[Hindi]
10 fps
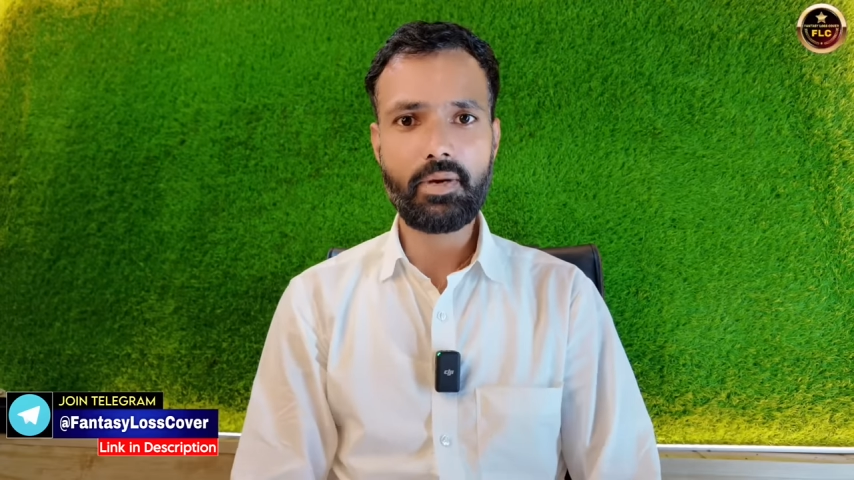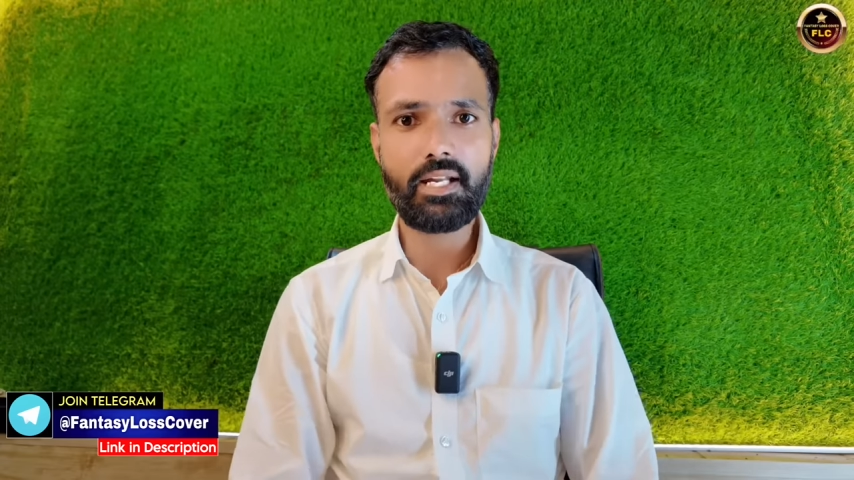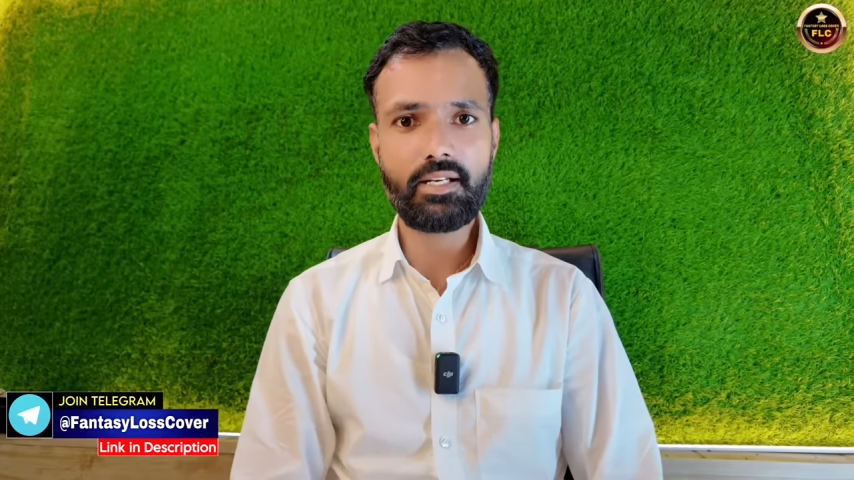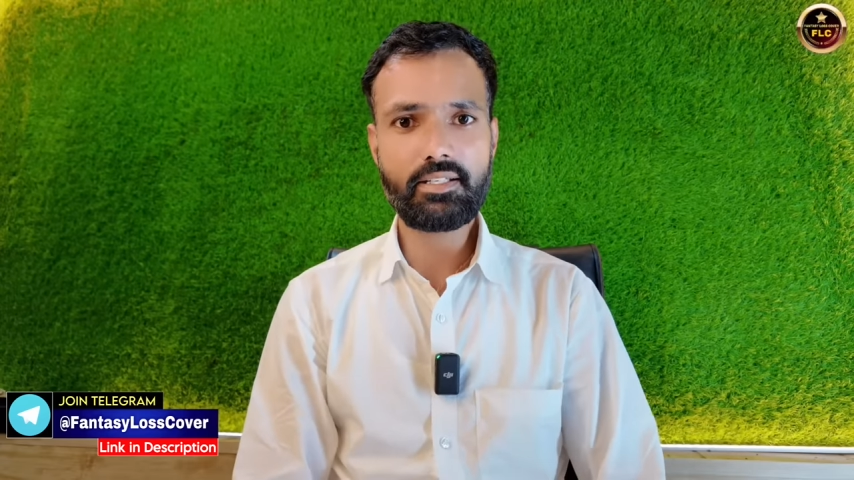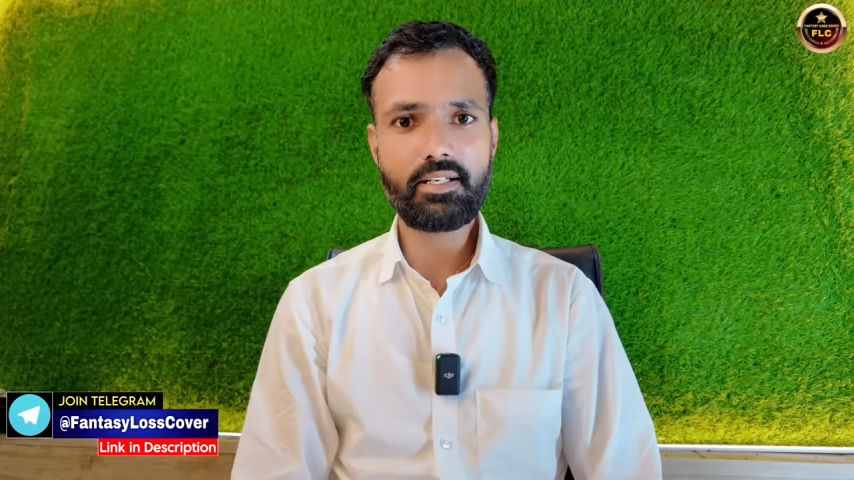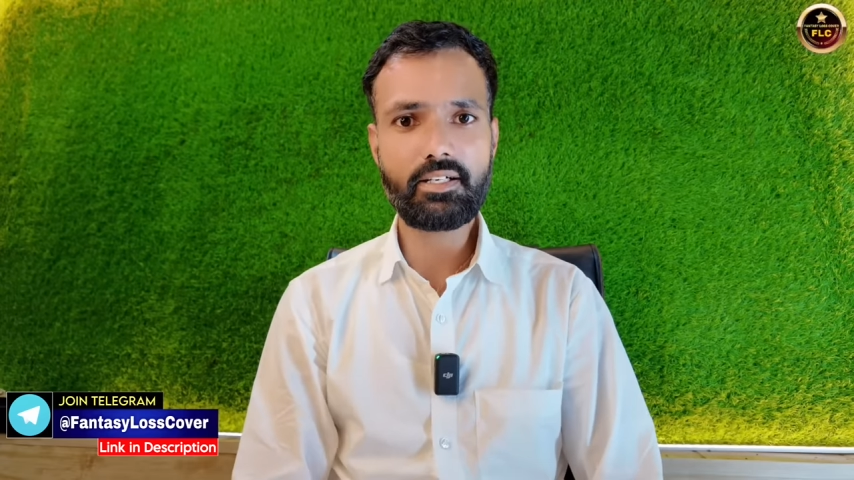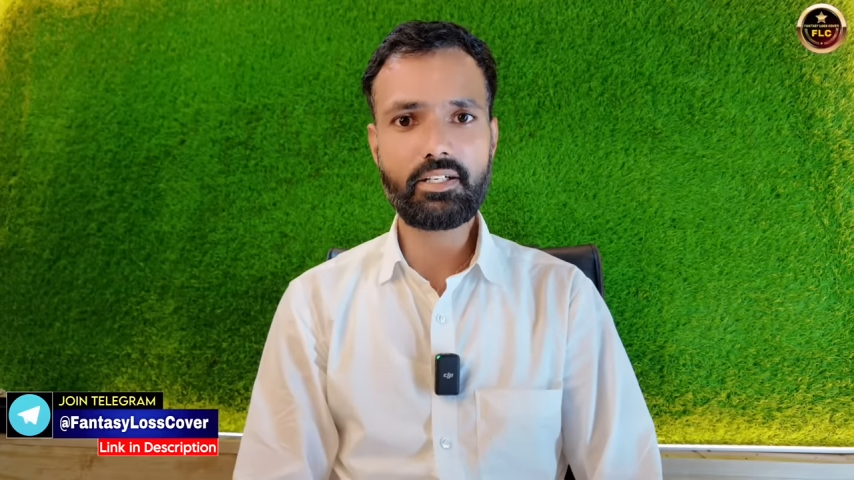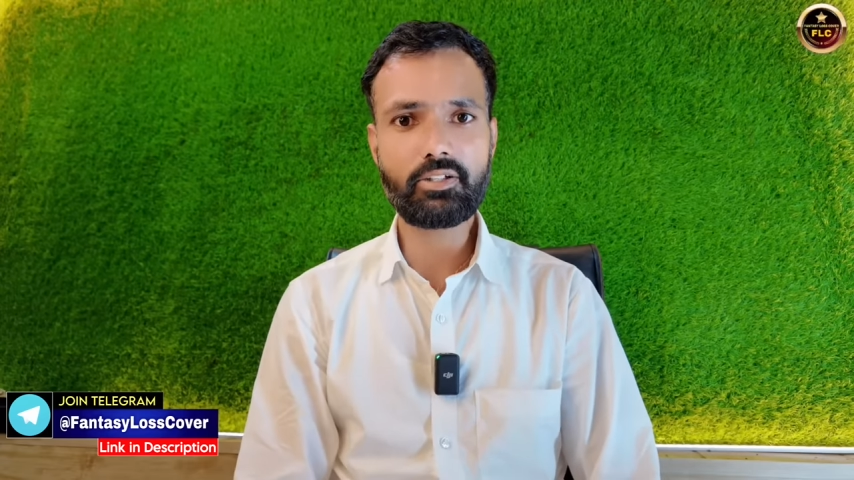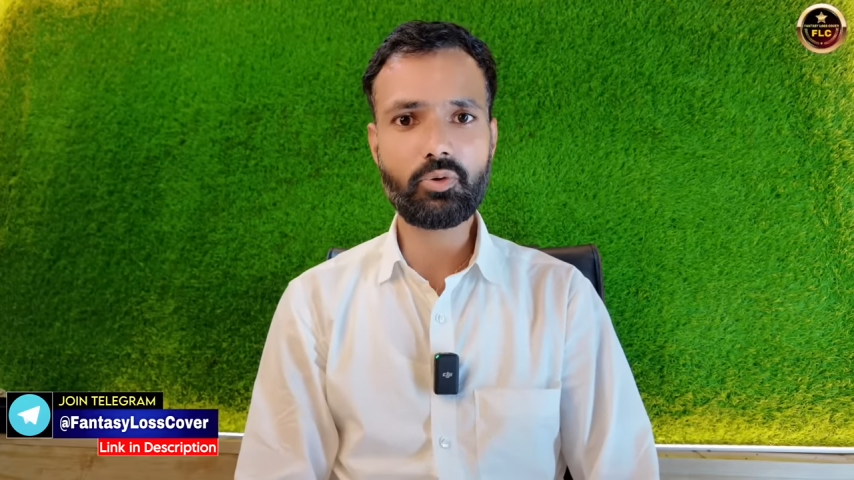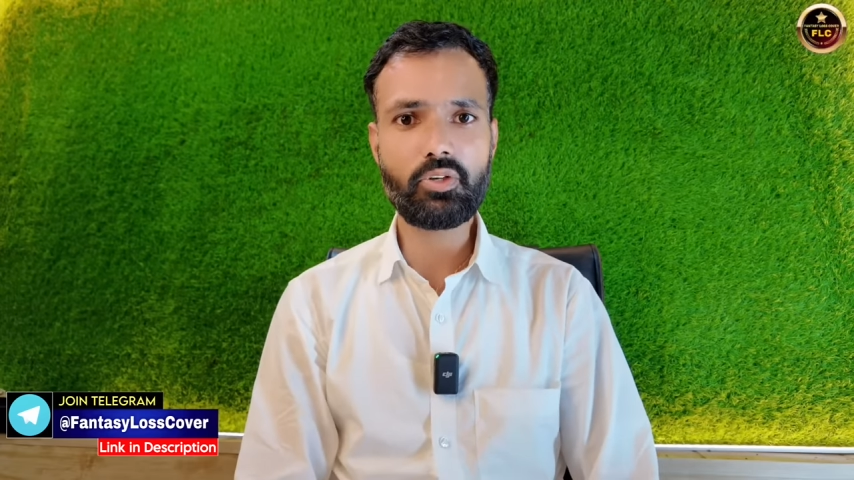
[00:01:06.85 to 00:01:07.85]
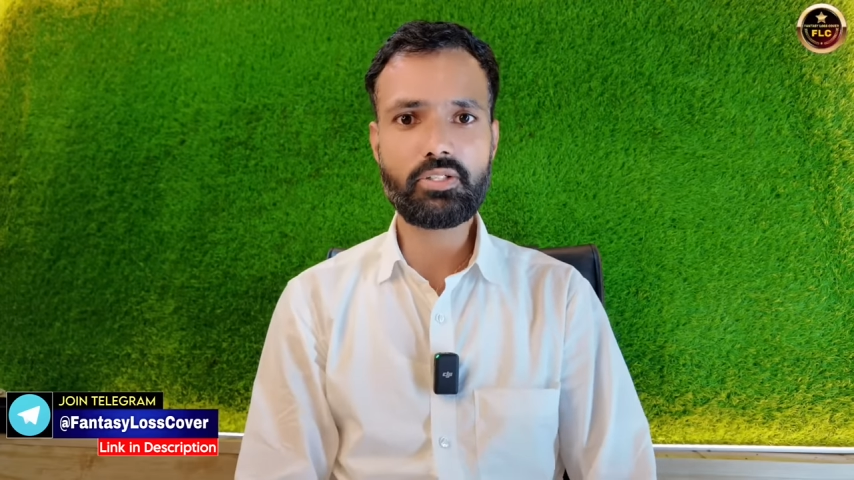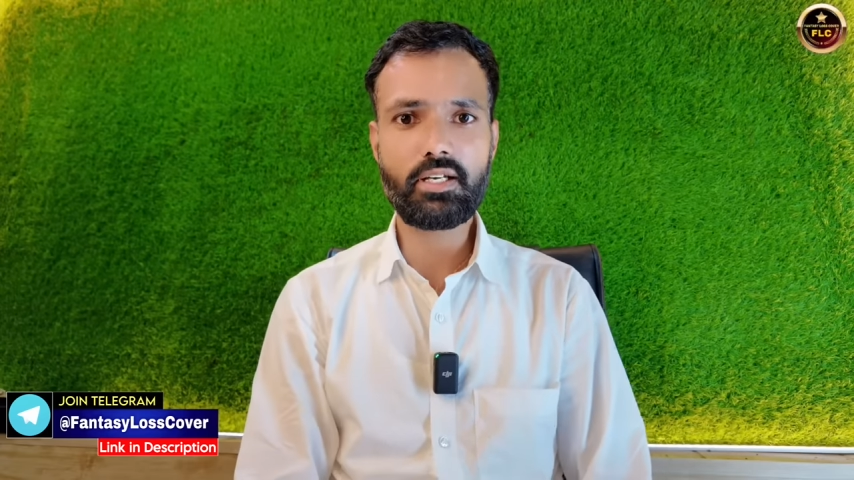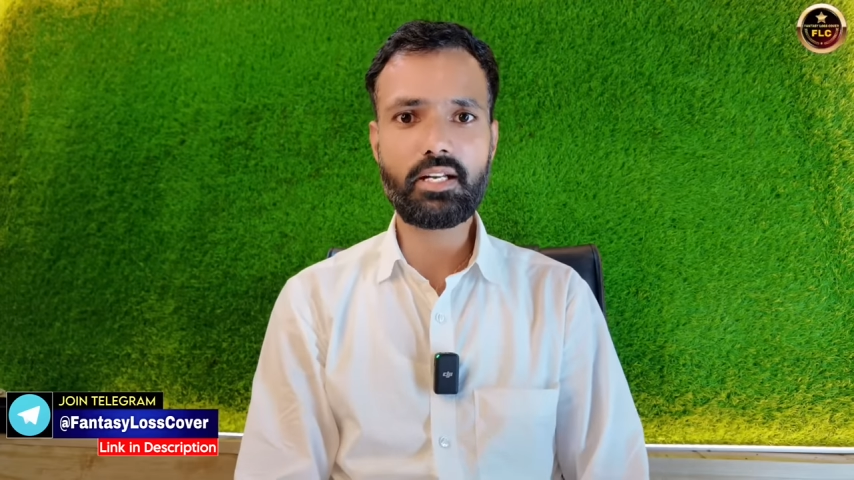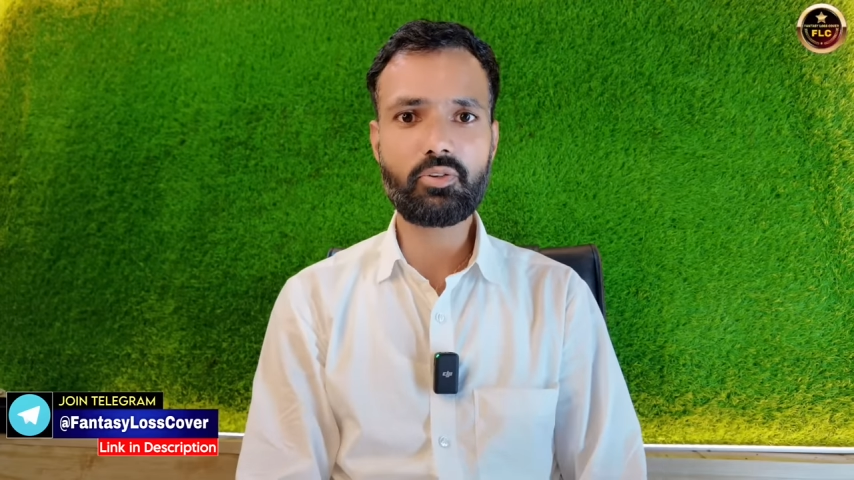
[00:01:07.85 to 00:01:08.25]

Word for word: पहले ये ट्रिक थोड़ी सी